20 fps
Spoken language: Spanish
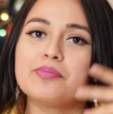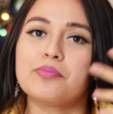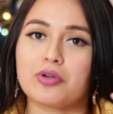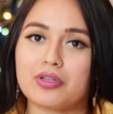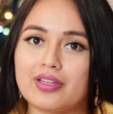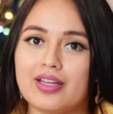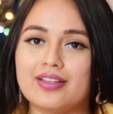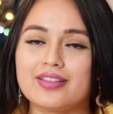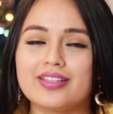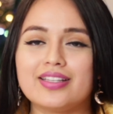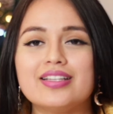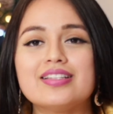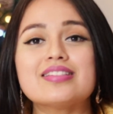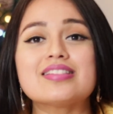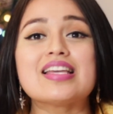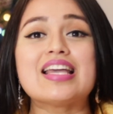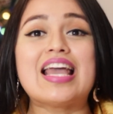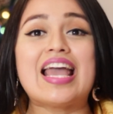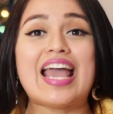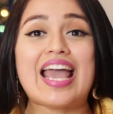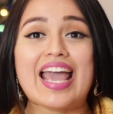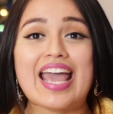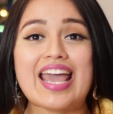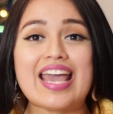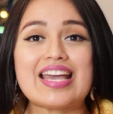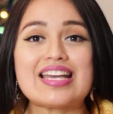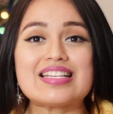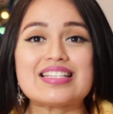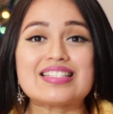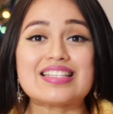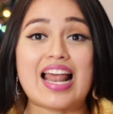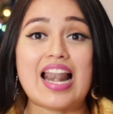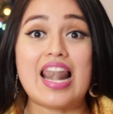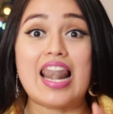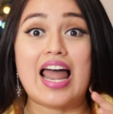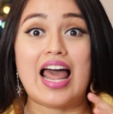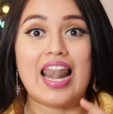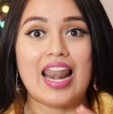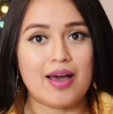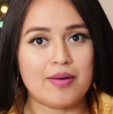importantes, es
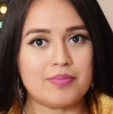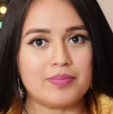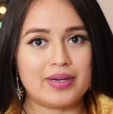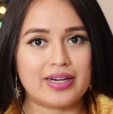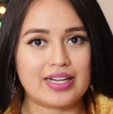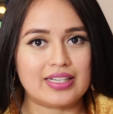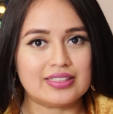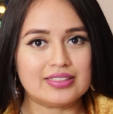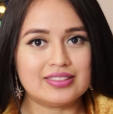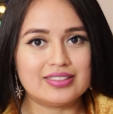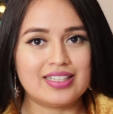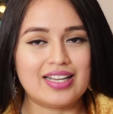la lámpara.